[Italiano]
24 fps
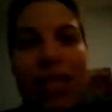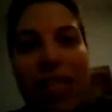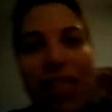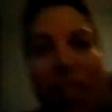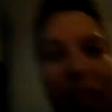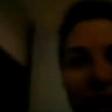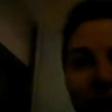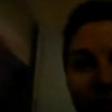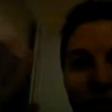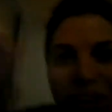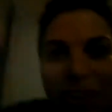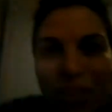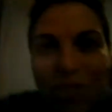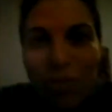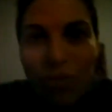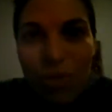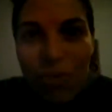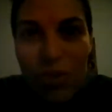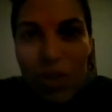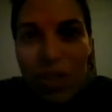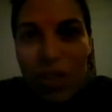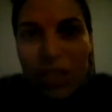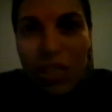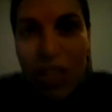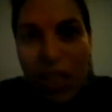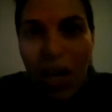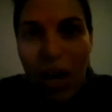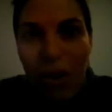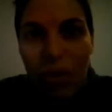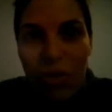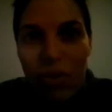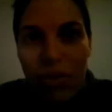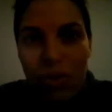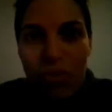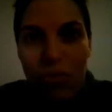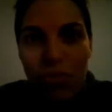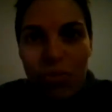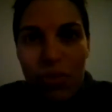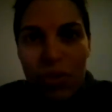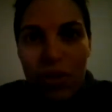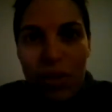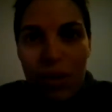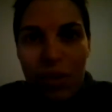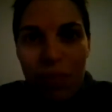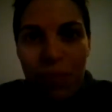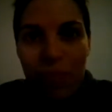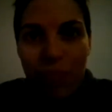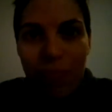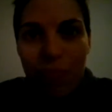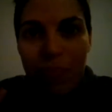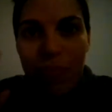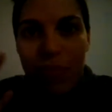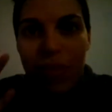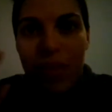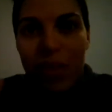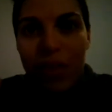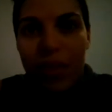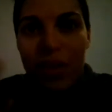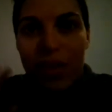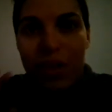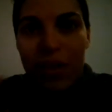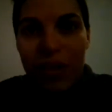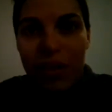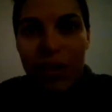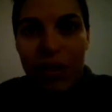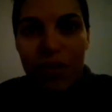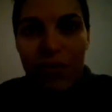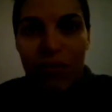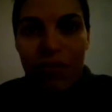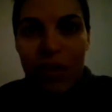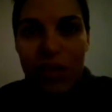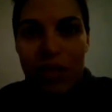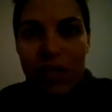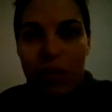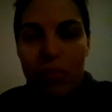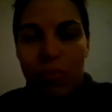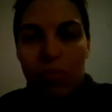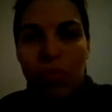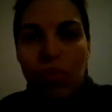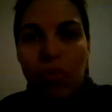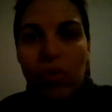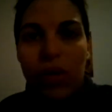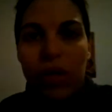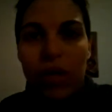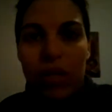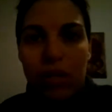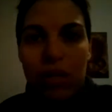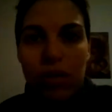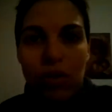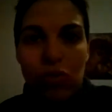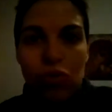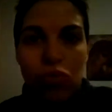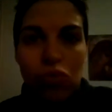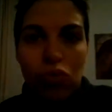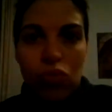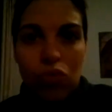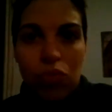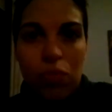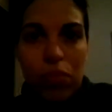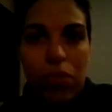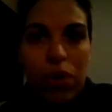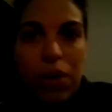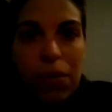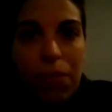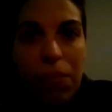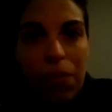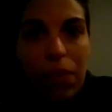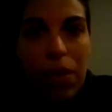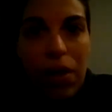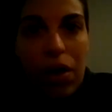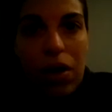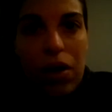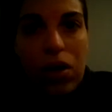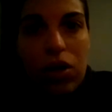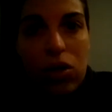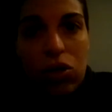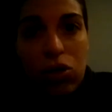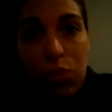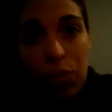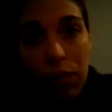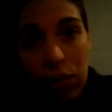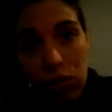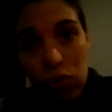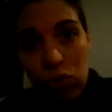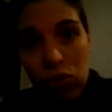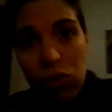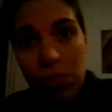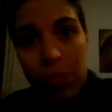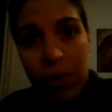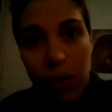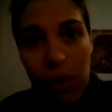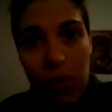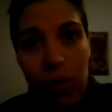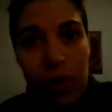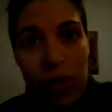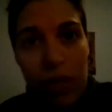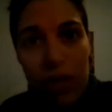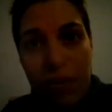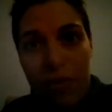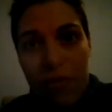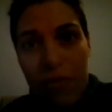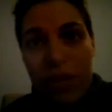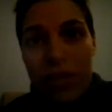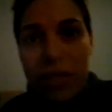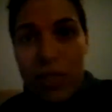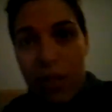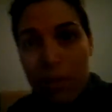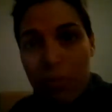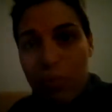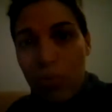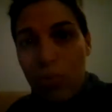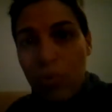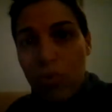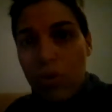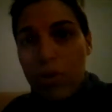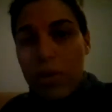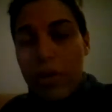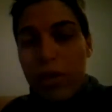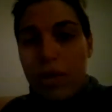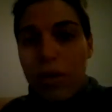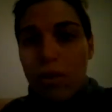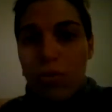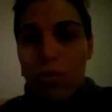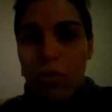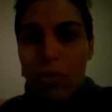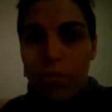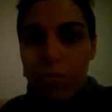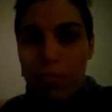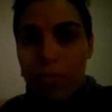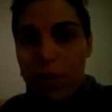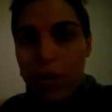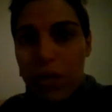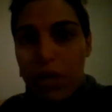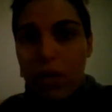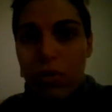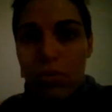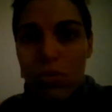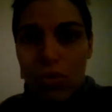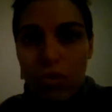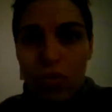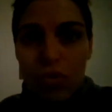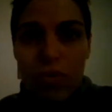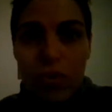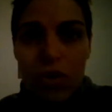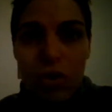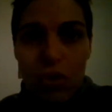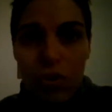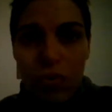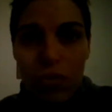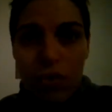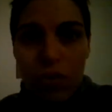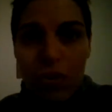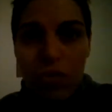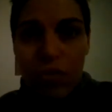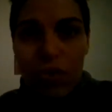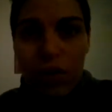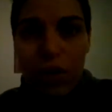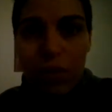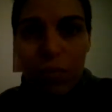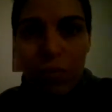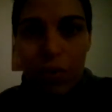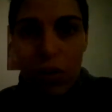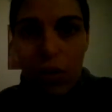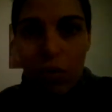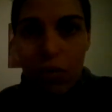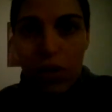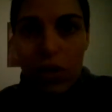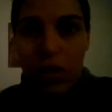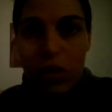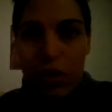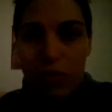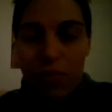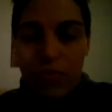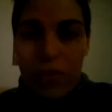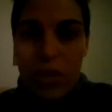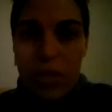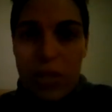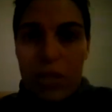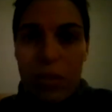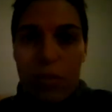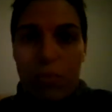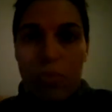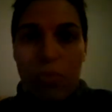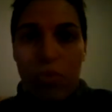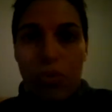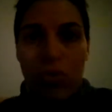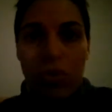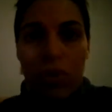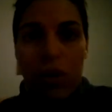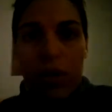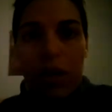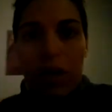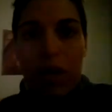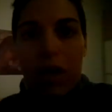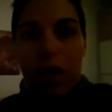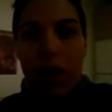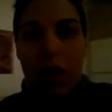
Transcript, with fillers: Salve a tutti, ciao a tutti di Facebook e di YouTube, soprattutto per quelli di Facebook, perché questo video lo voglio fare per quelli di Facebook,